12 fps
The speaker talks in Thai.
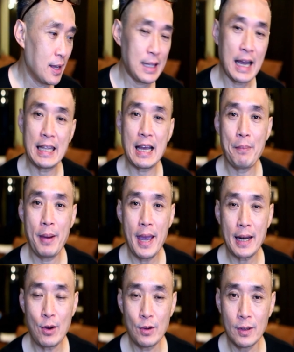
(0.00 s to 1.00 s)
ทางเลขาแพท
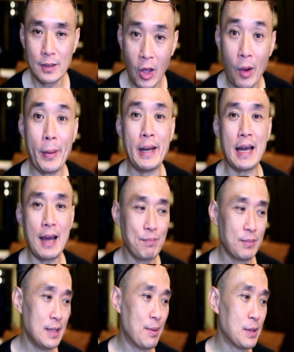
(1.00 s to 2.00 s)
ย์เขาต่อไปนะครับ
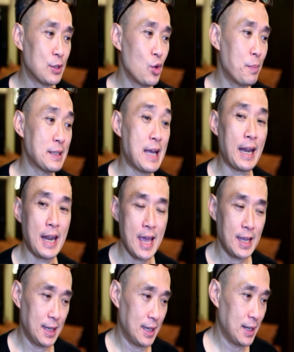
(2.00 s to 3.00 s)
เดี๋ยวผมจะช่วยประสานให้
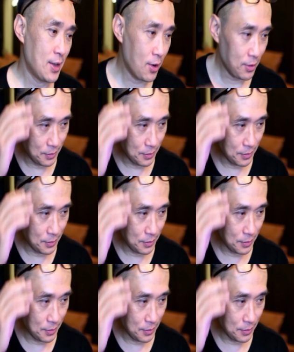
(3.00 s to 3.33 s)
เนาะ